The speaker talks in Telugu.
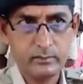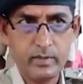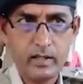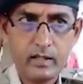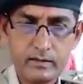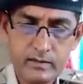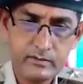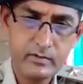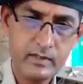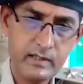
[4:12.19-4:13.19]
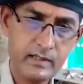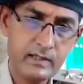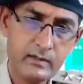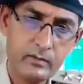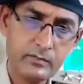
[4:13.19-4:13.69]
పారాన్ని తీసుకొని
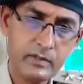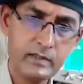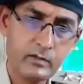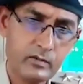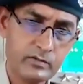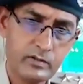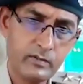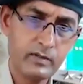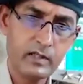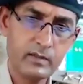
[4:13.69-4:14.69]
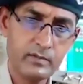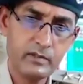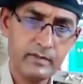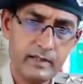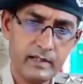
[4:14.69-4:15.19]
గుప్తనిధుల నిధుల కోసం తవ్వకాలు
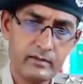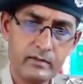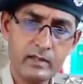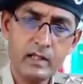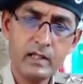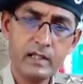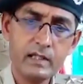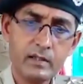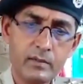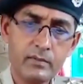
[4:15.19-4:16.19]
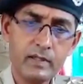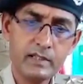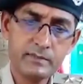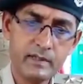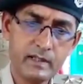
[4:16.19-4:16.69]
మొదలుపెట్టారు ఈ క్రమంలో
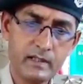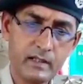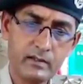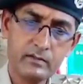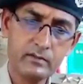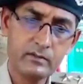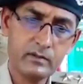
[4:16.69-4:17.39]
ఇన్స్పెక్టర్ గారు